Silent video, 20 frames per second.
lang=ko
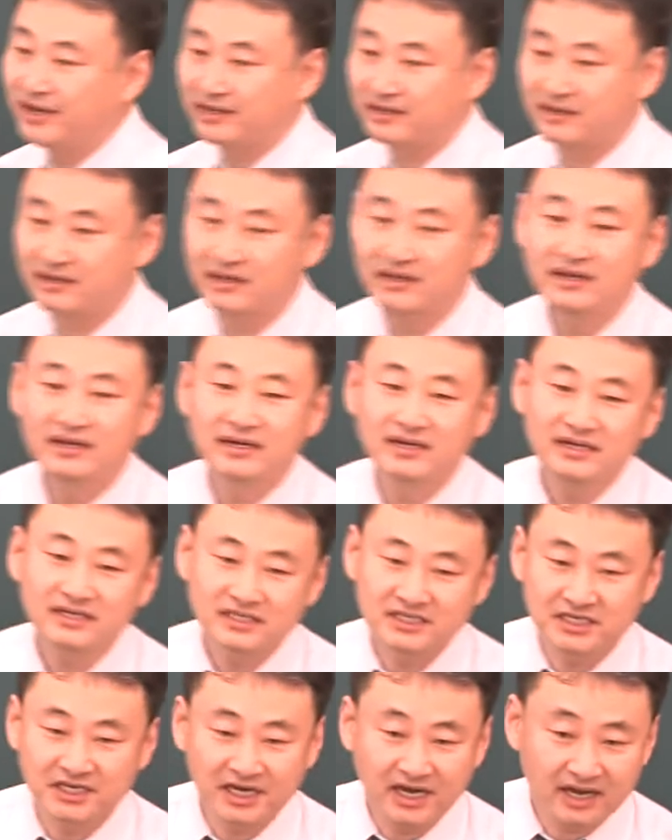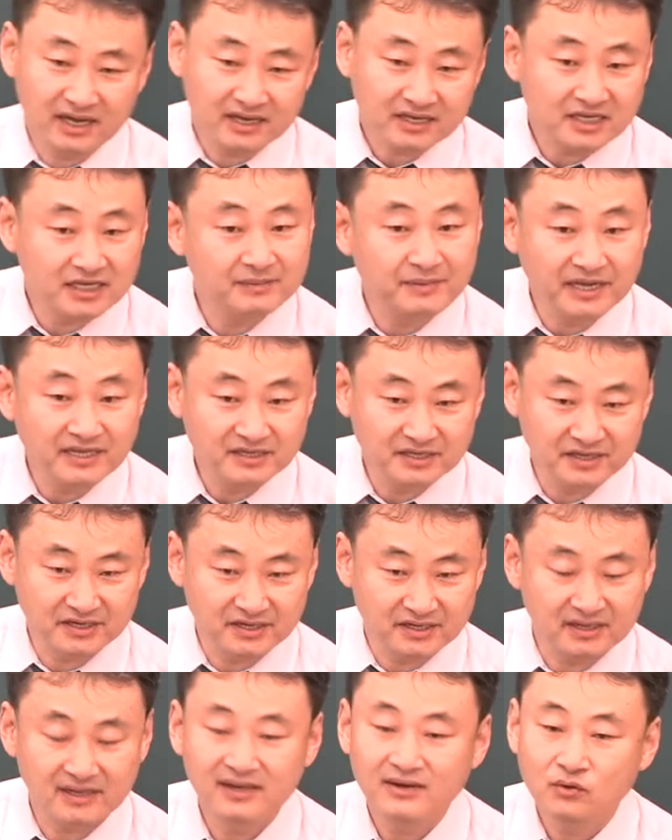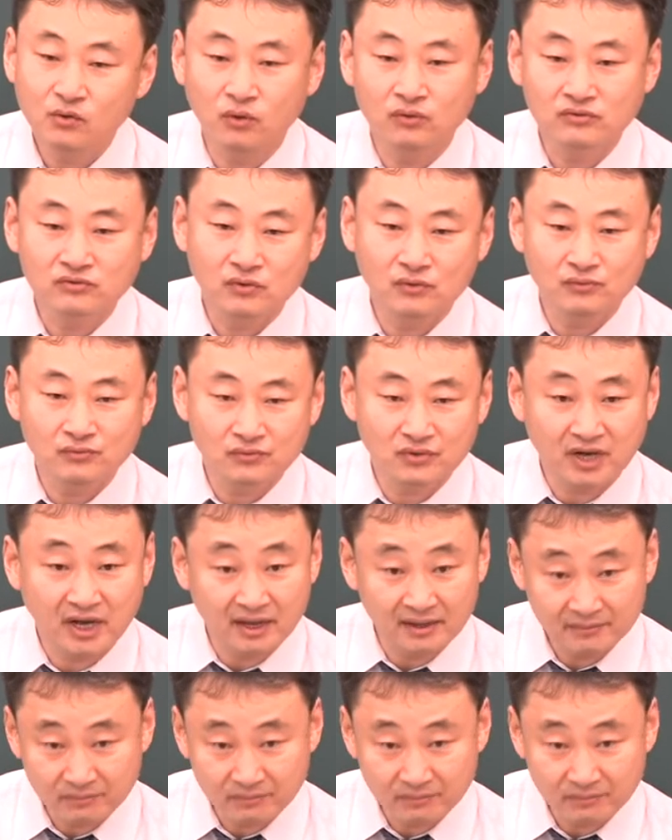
위한 지하 기반세를 공동구라